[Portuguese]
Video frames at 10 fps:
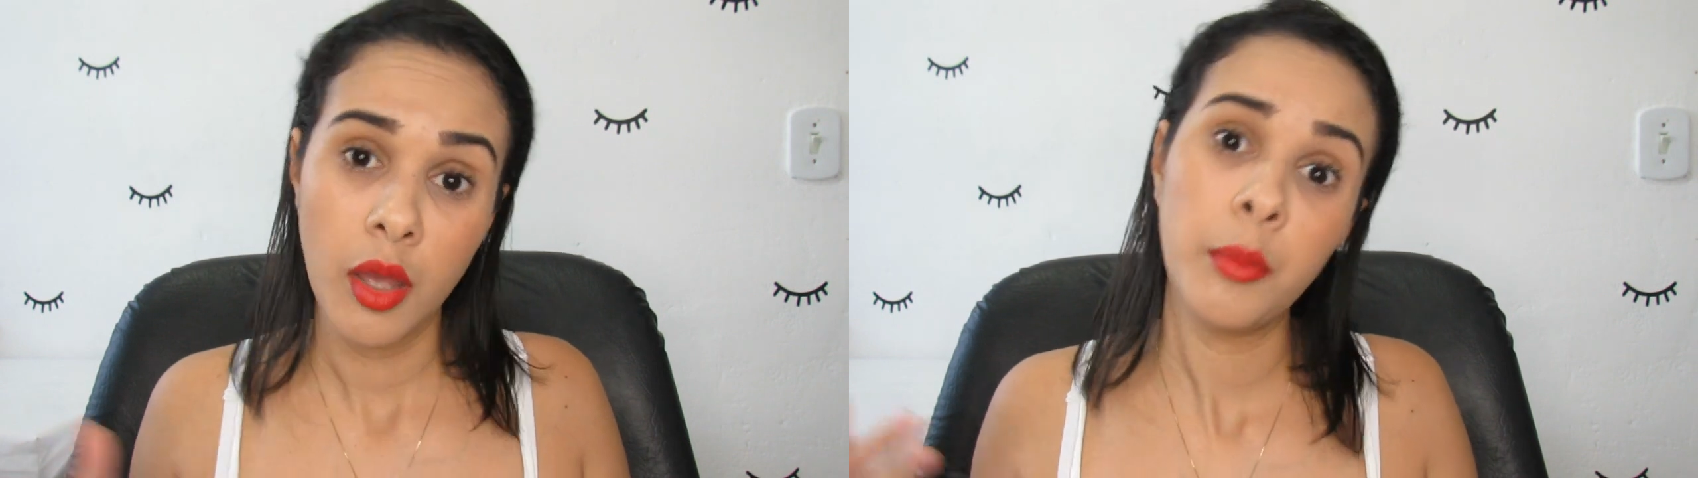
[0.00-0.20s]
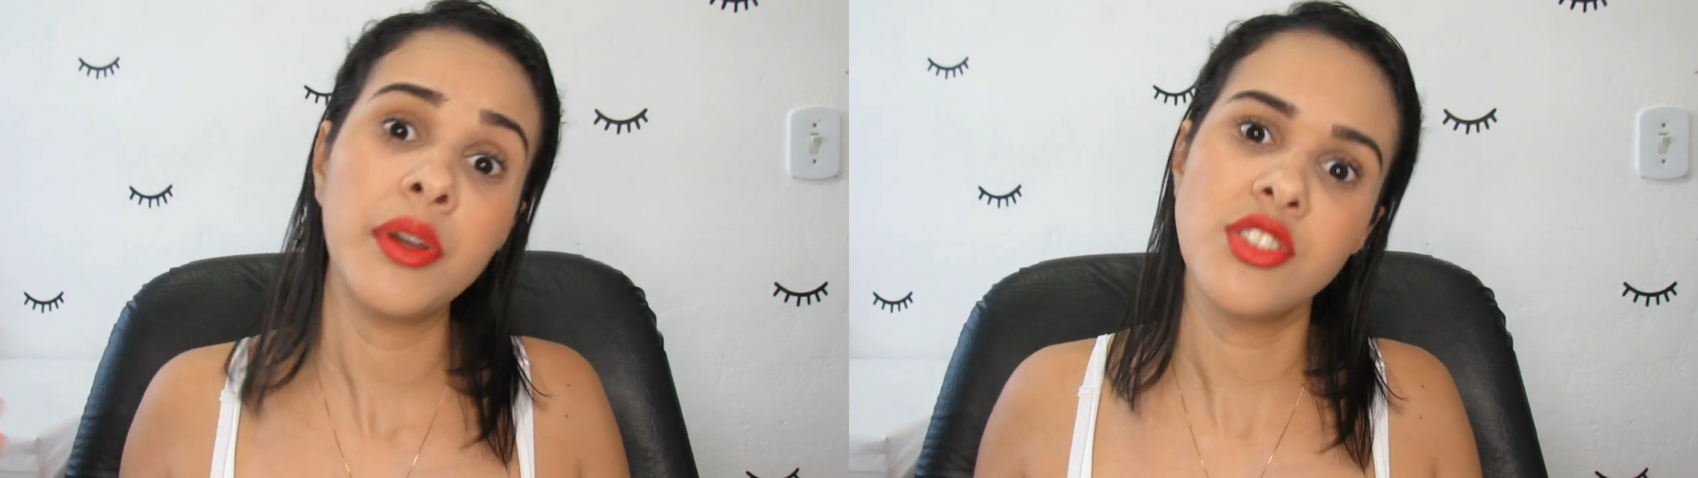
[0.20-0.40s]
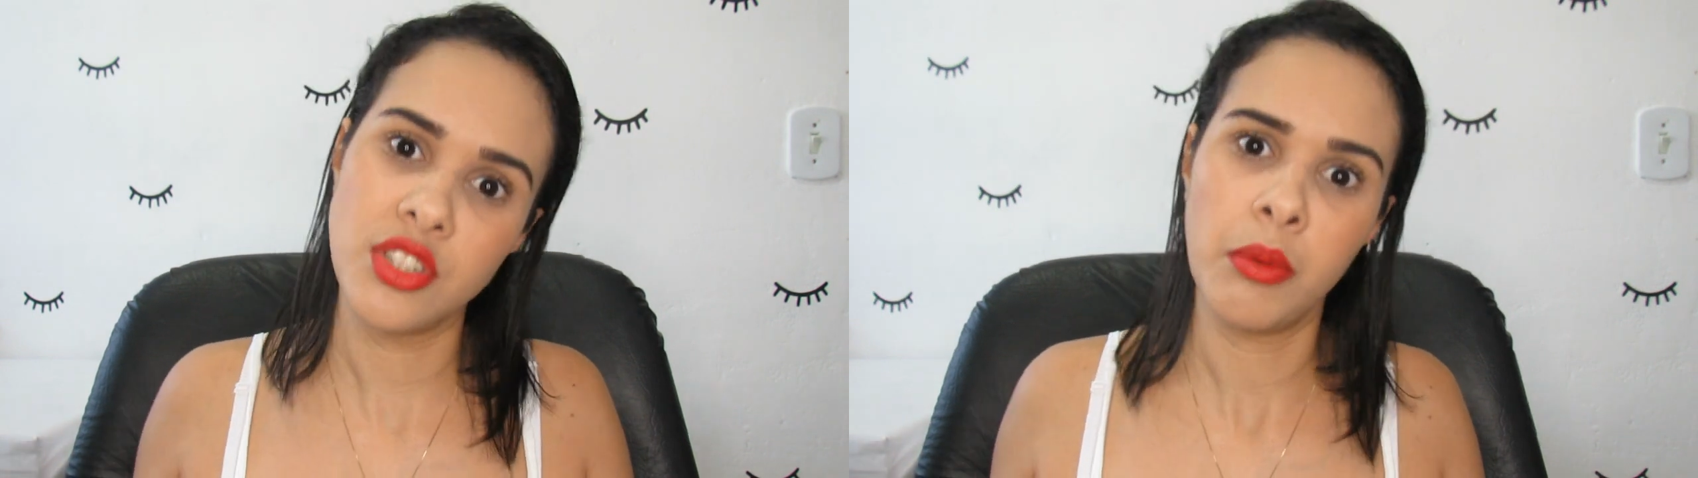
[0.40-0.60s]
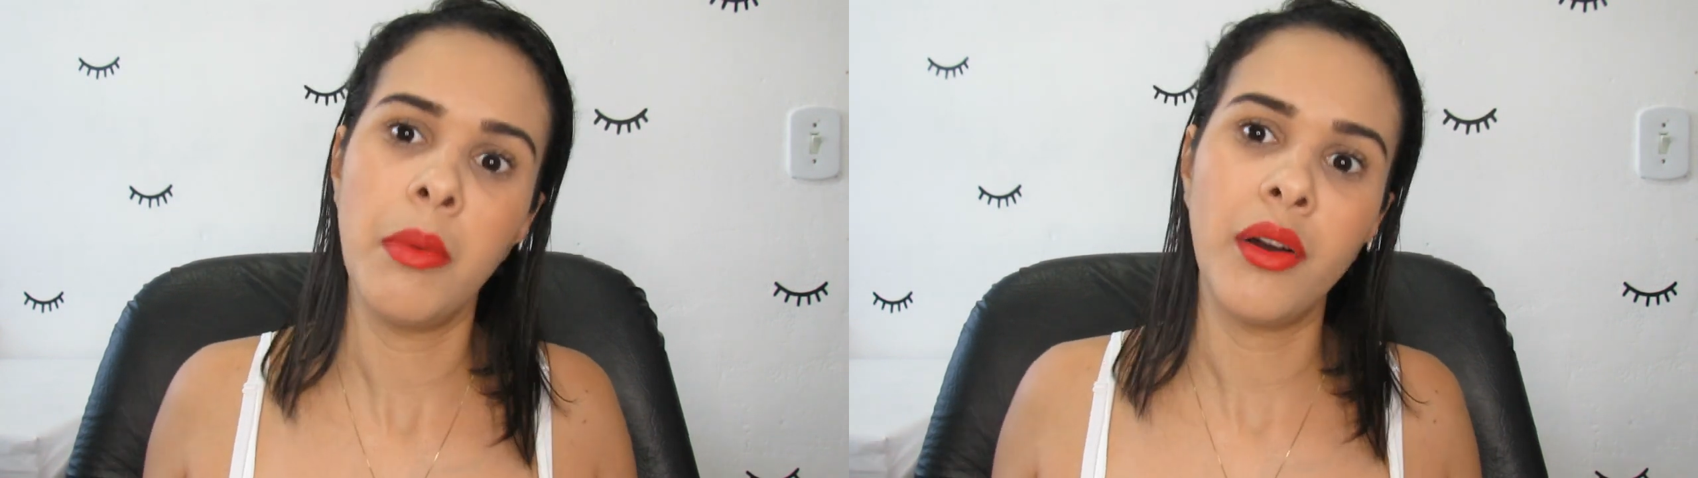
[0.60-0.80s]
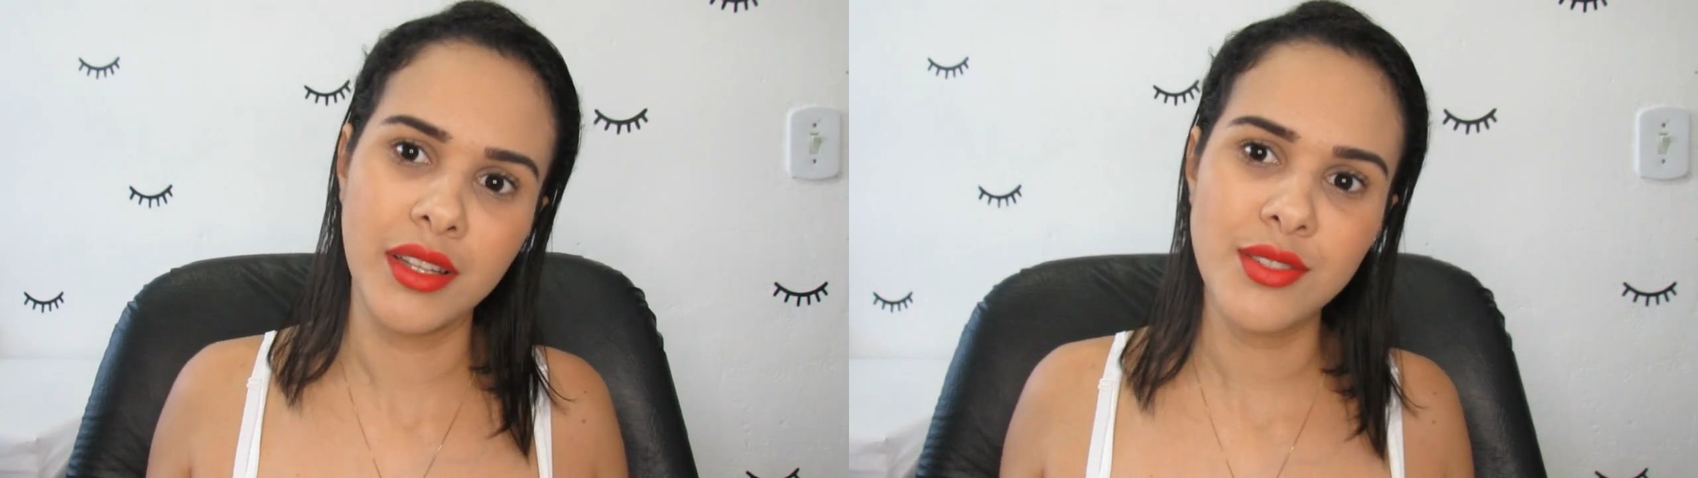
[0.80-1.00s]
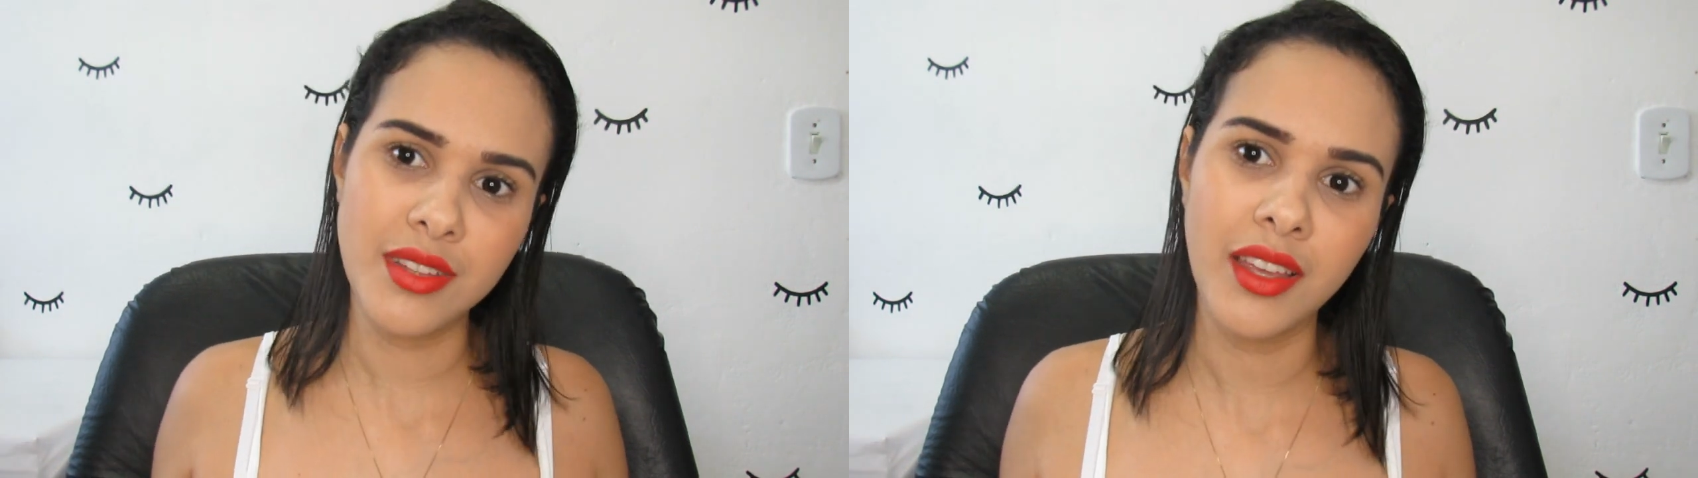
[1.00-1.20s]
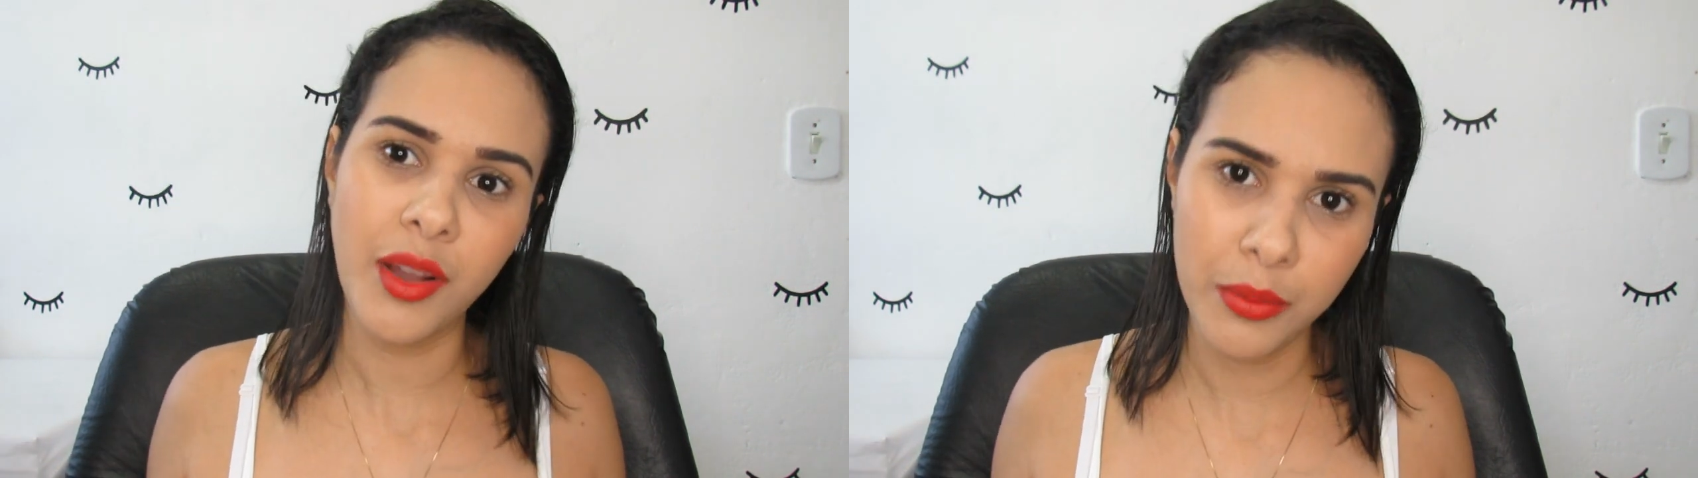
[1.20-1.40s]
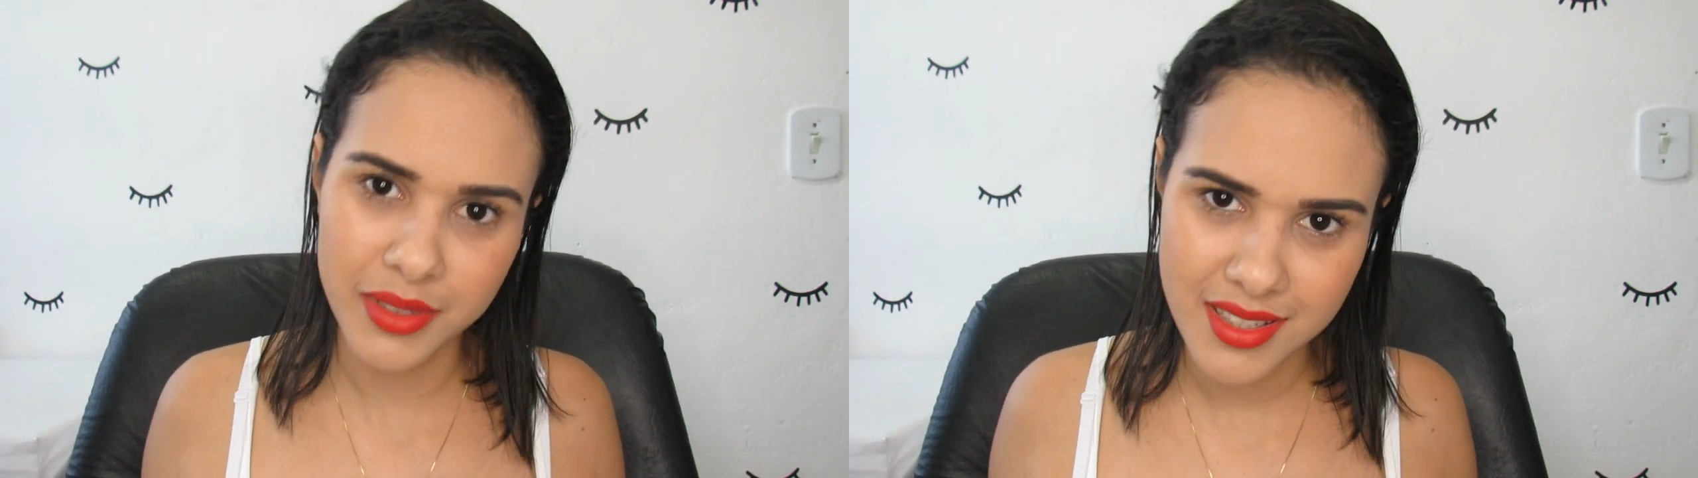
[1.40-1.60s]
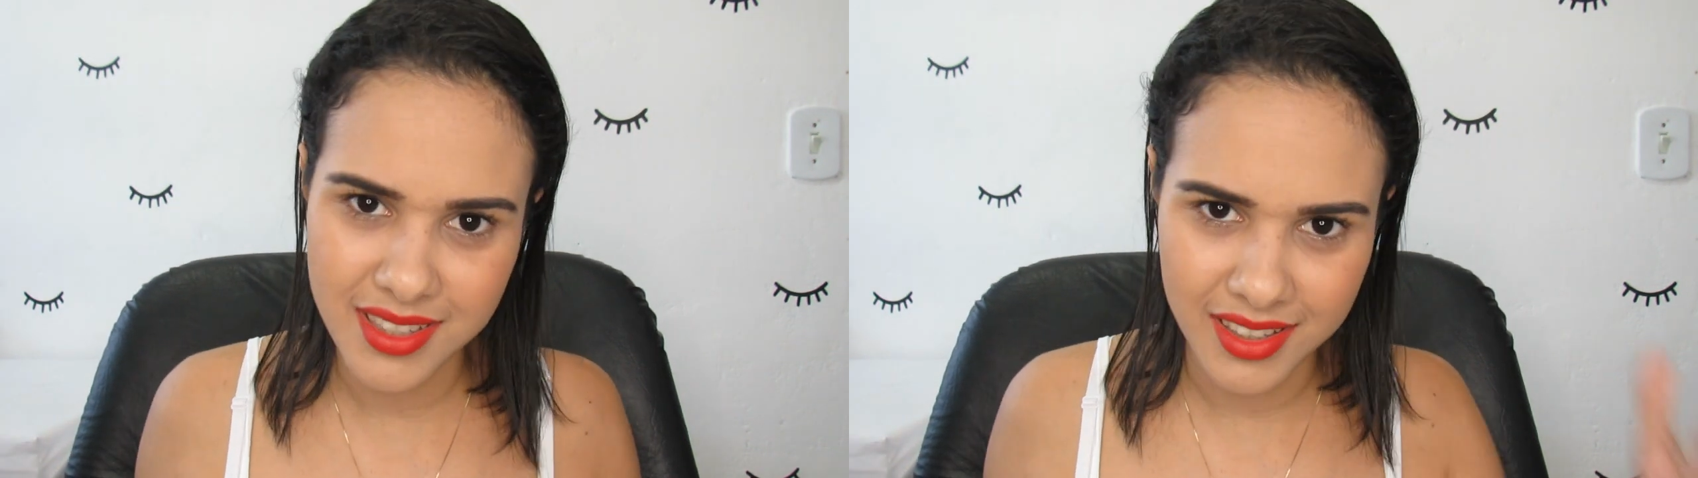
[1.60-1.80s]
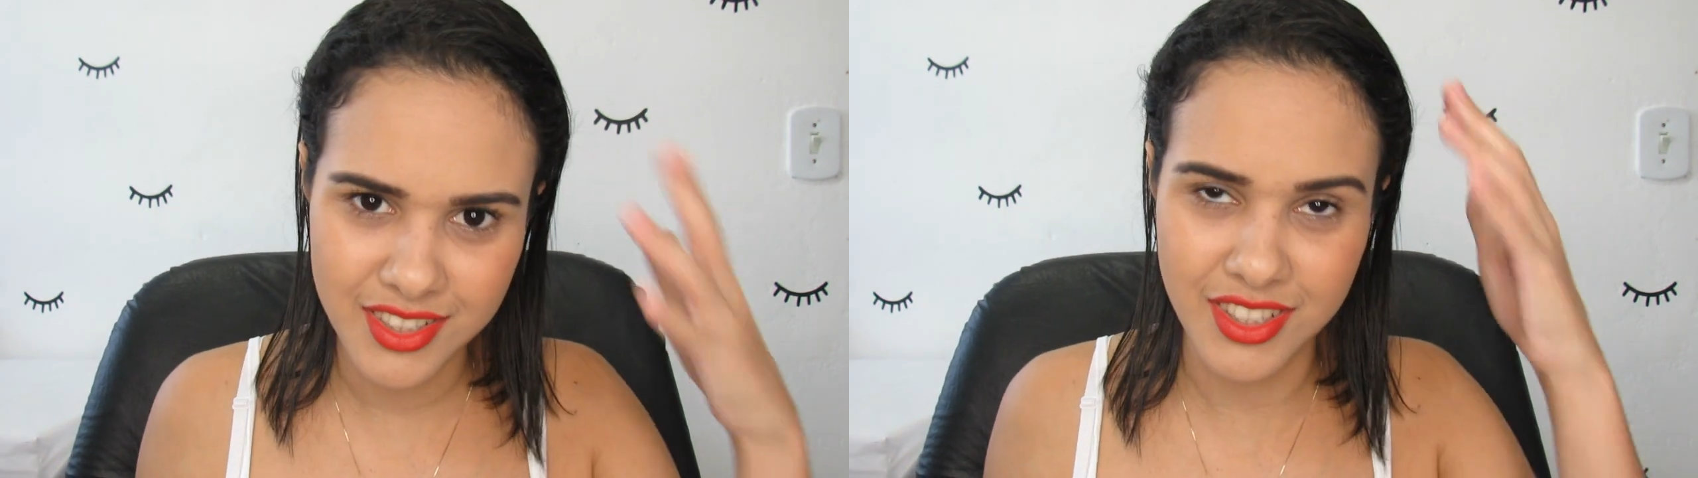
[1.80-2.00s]
porque chega uma hora que isso tem que
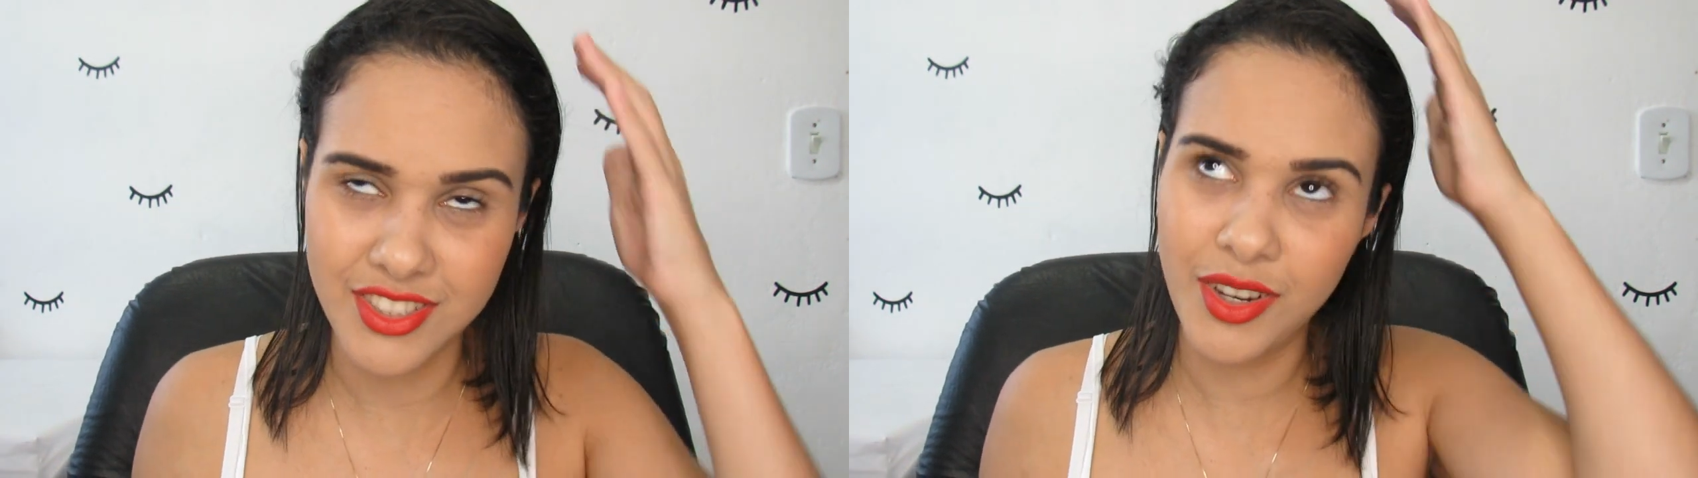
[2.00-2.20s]
acontecer, minha gente.